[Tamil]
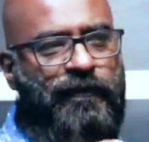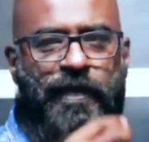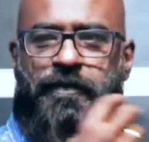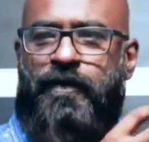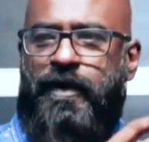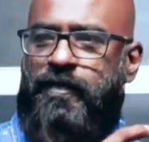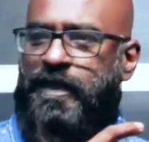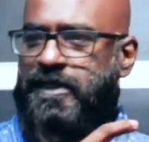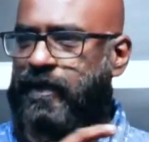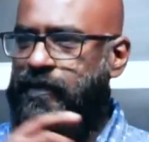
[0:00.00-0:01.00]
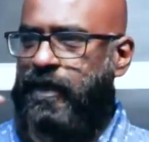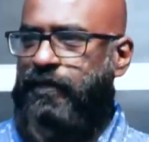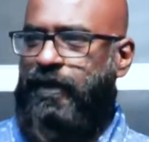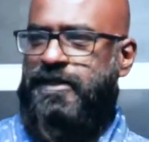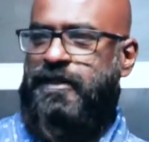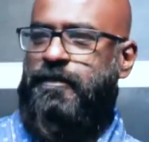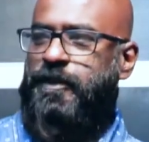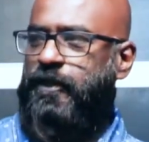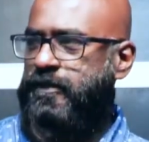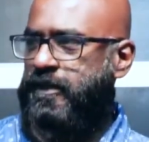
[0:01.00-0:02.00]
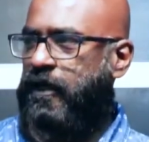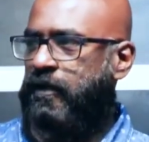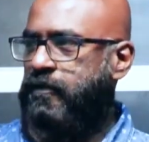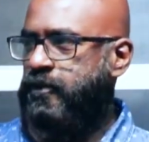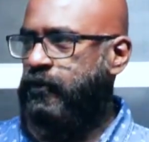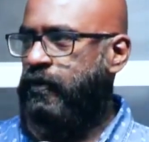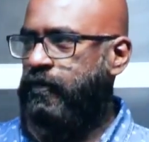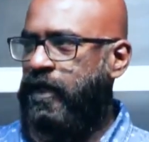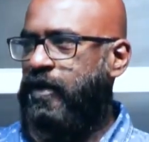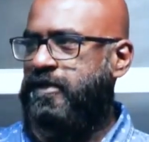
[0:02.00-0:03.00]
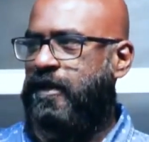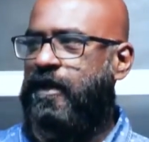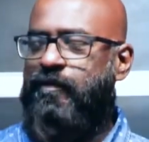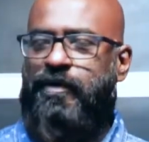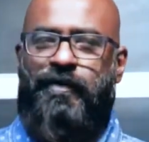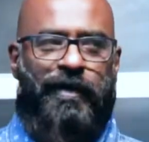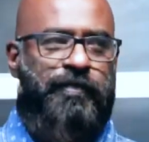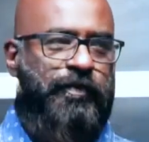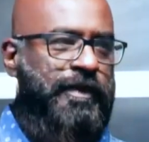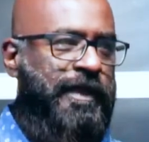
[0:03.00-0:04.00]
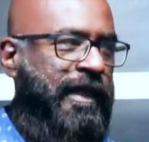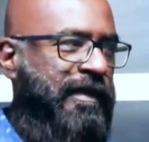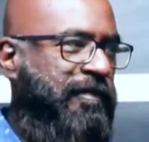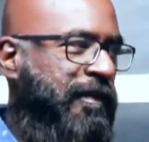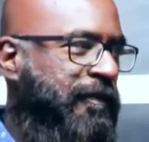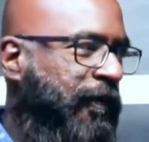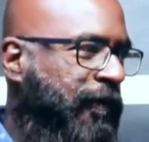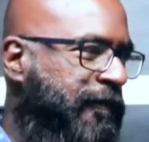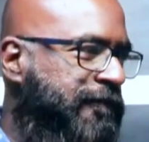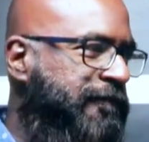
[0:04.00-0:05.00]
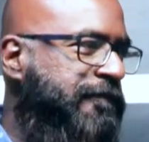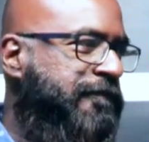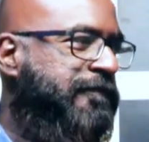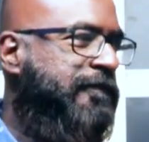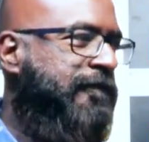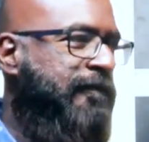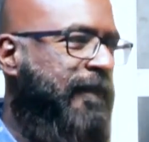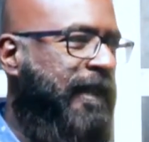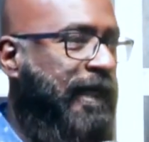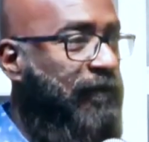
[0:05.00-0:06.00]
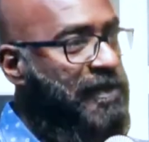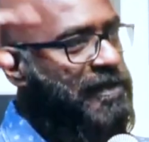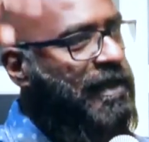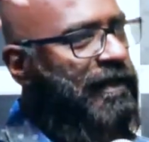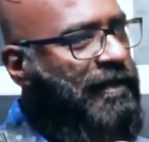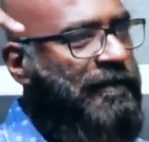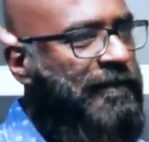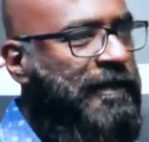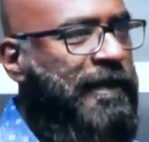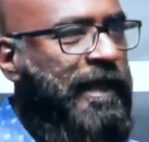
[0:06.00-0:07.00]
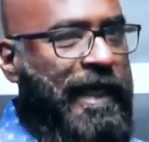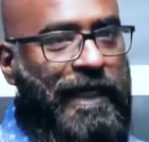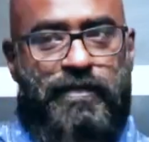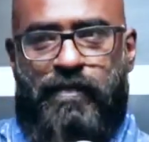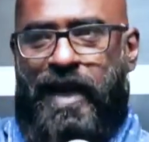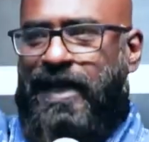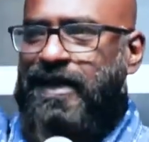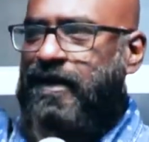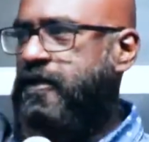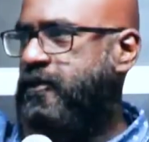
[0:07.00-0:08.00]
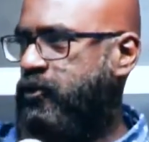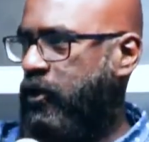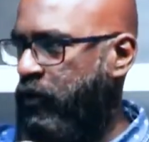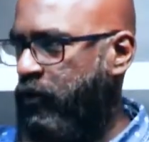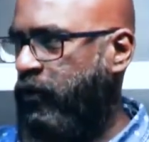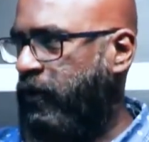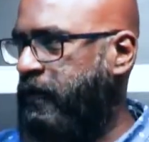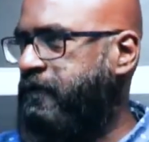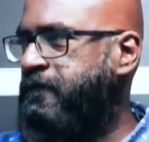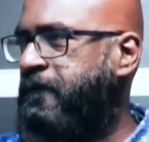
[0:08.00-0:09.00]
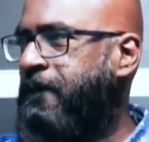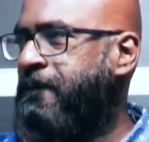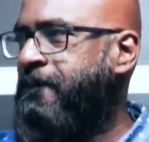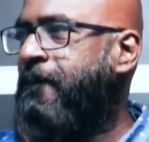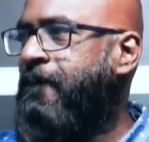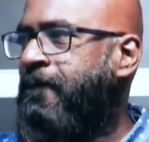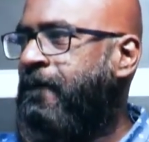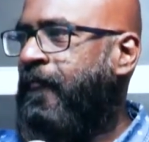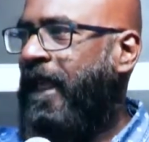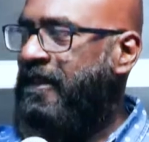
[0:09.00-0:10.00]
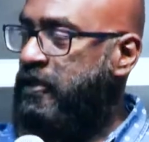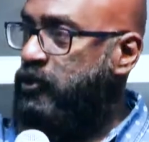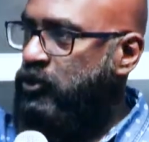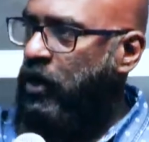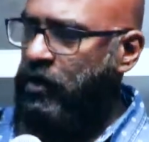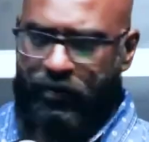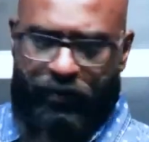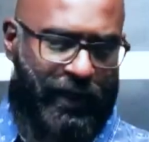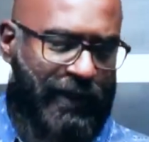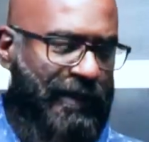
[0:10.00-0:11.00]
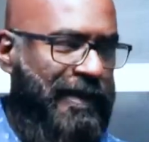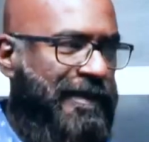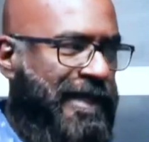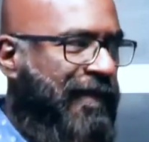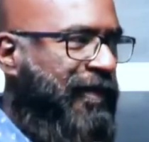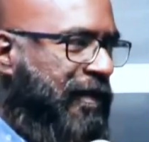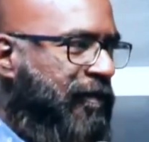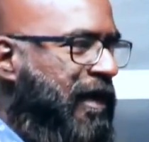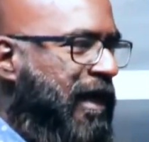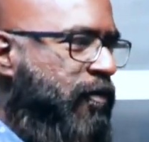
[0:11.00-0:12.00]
பிப்ரவரி மாதமே மே மாதத்தை பற்றி யோசிக்க ஆரம்பிச்சிருவோம் மே மாதம் ஆனால் இப்படி வரப்போகுது என்ன பண்ண போகிறோம் இட் வில் ஸ்டார்ட் இது மைண்டில் இருக்க ஸ்ட்ராங் ஹோல்ட் இந்த ஸ்ட்ராங் ஹோல்டு தேவன் நமக்காக